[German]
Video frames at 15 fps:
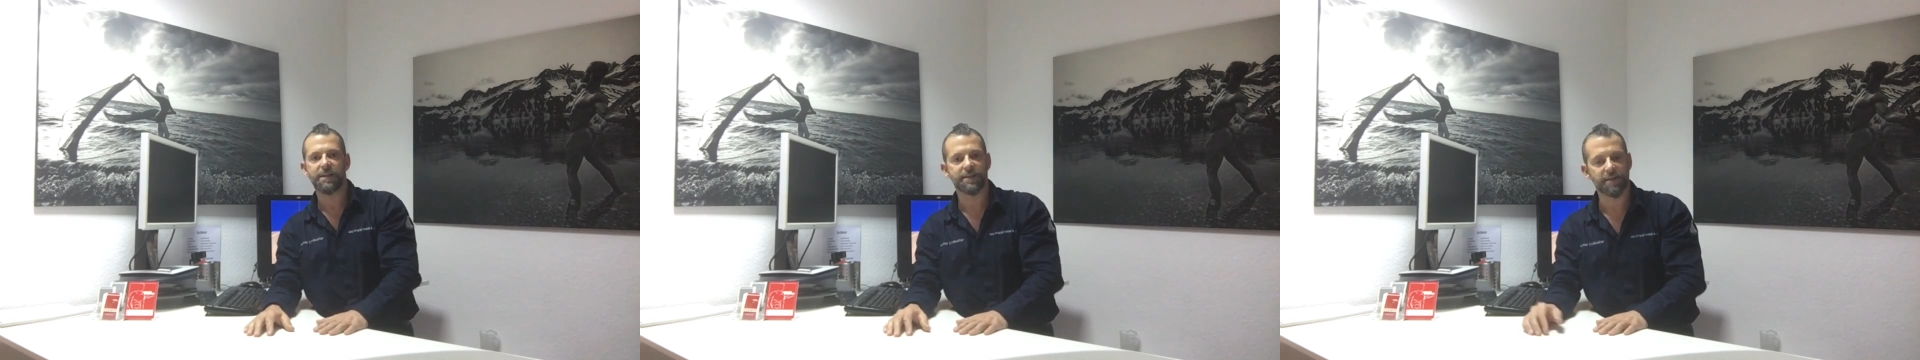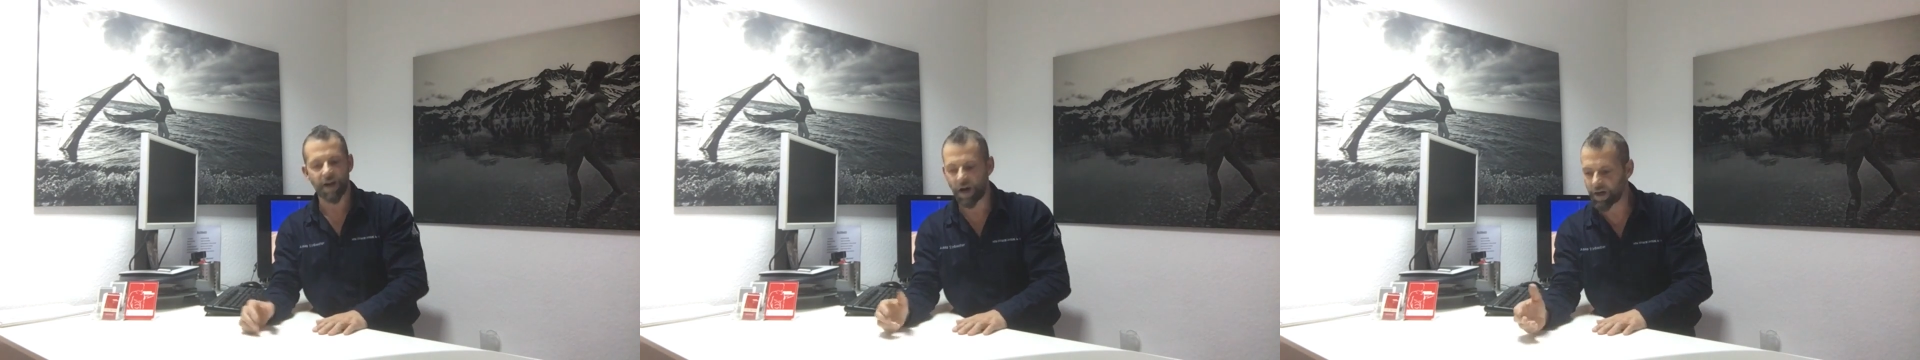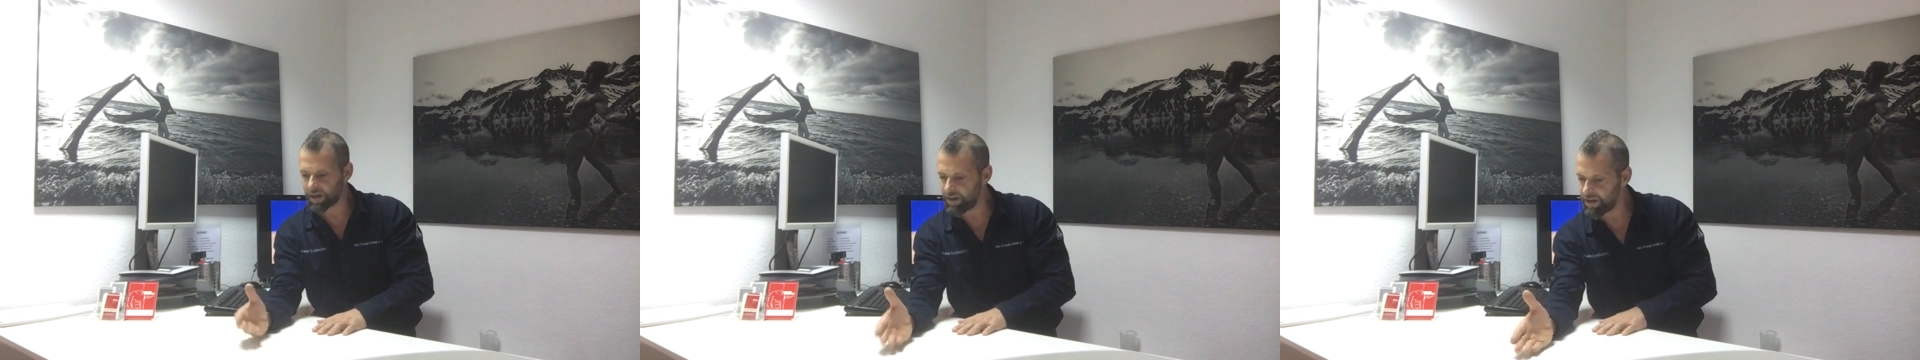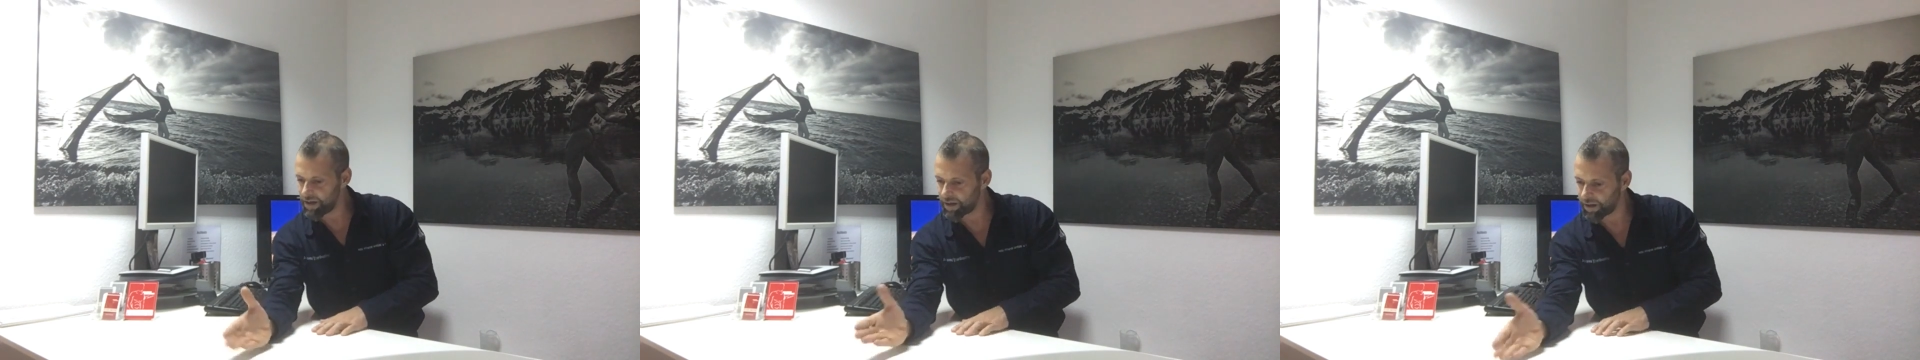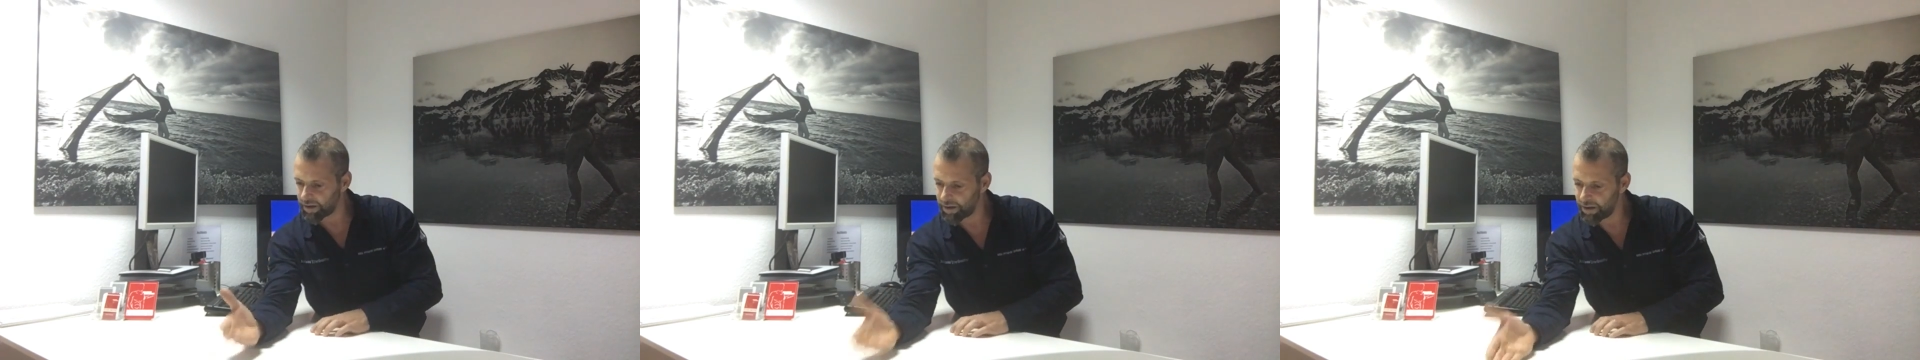Die sagen
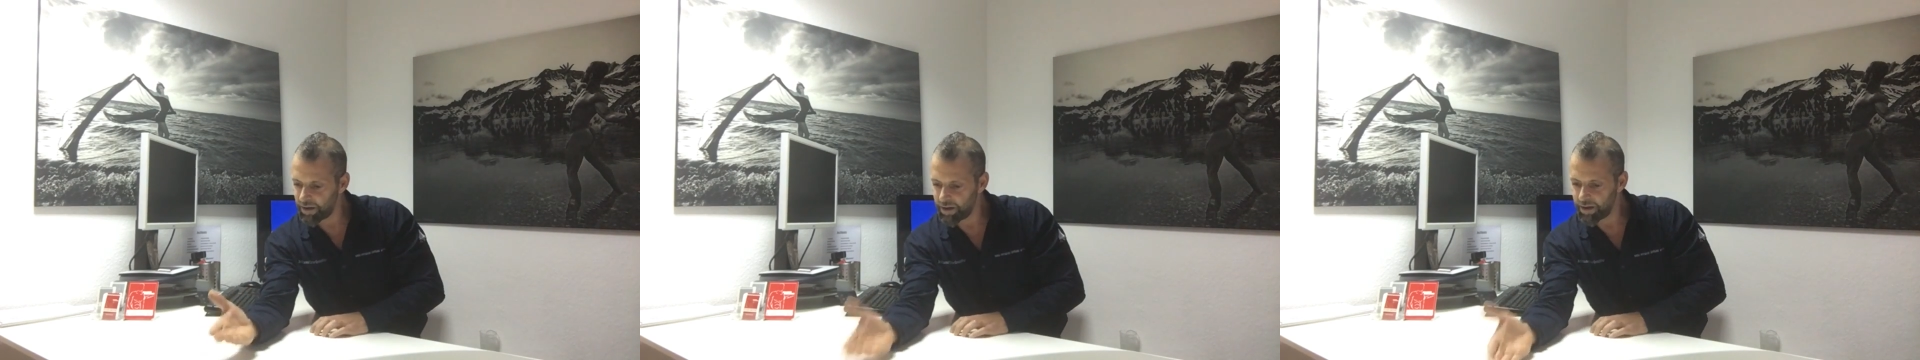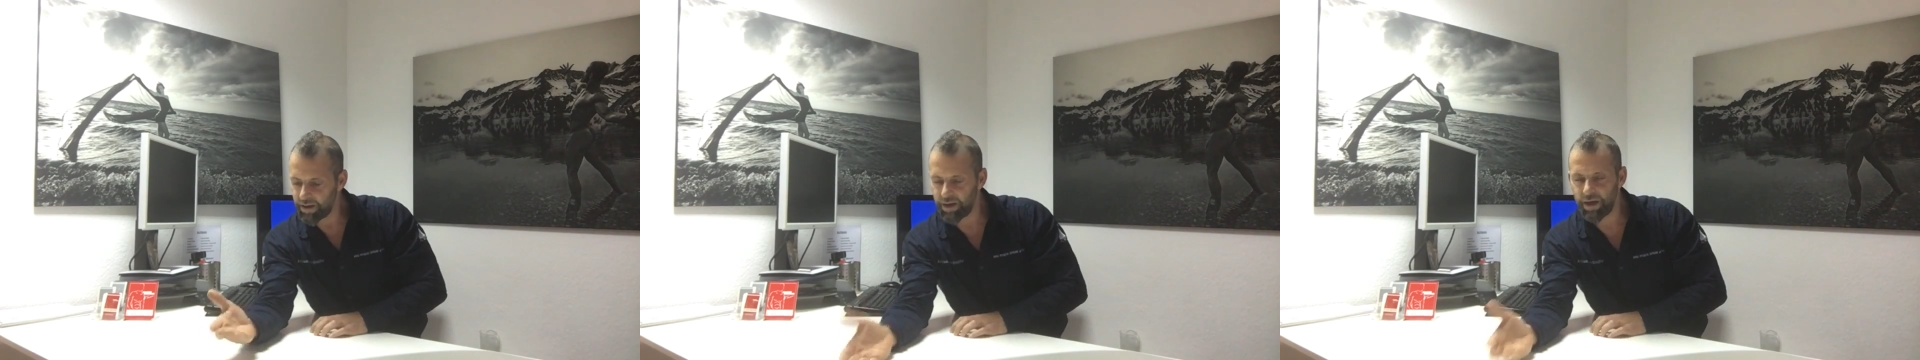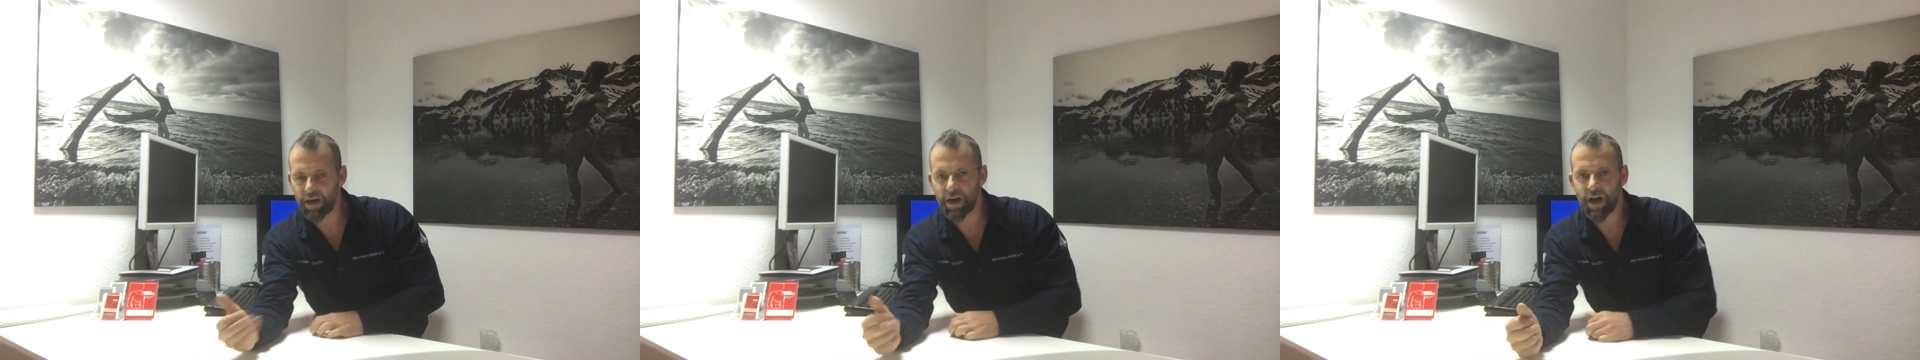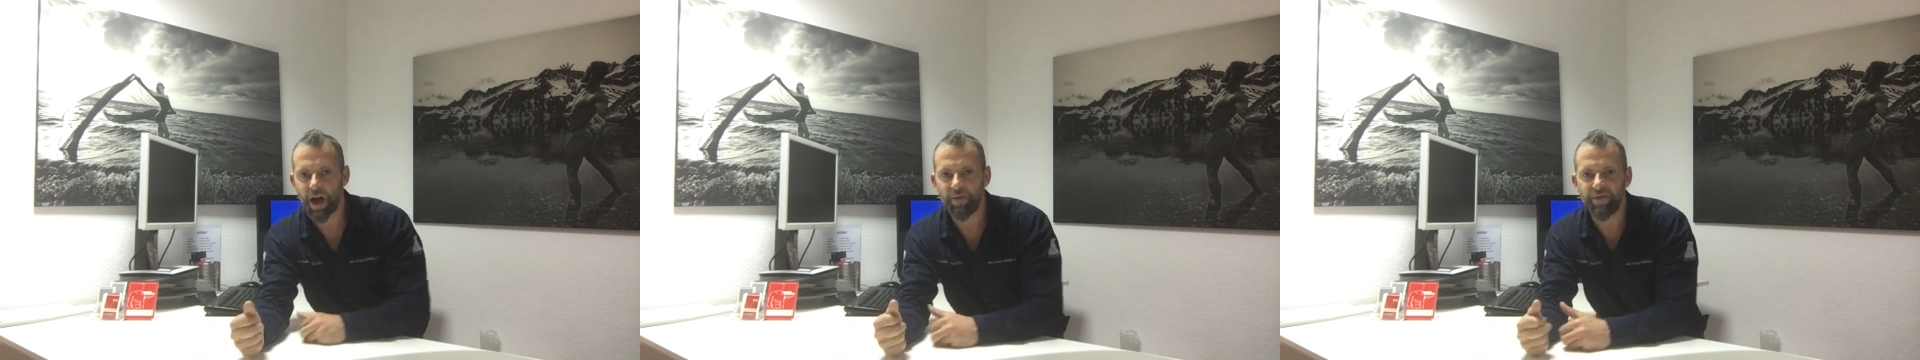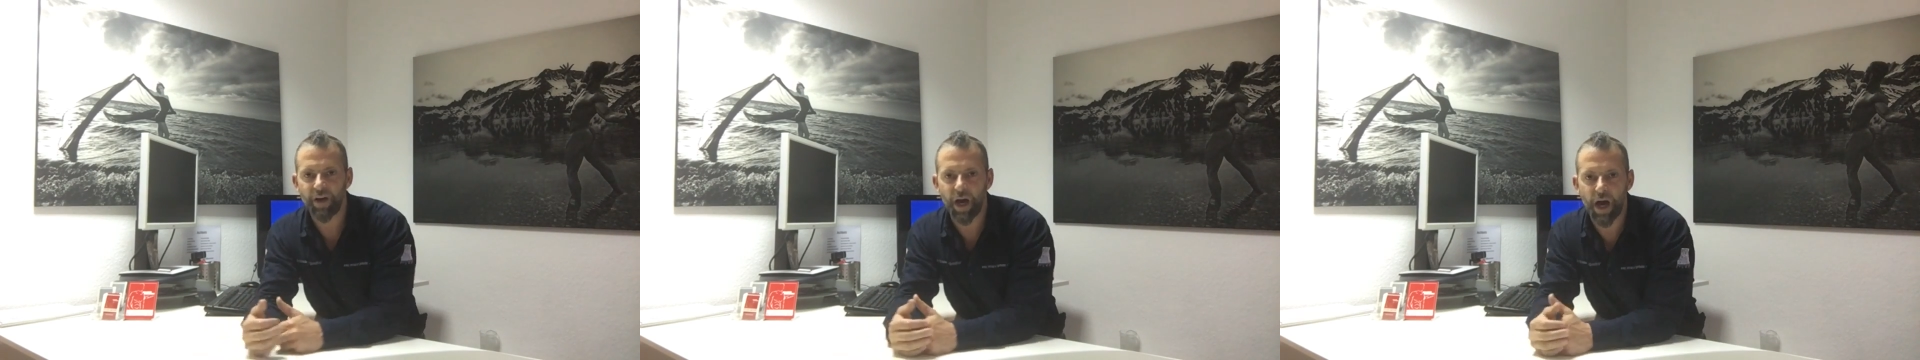hier, hier haben wir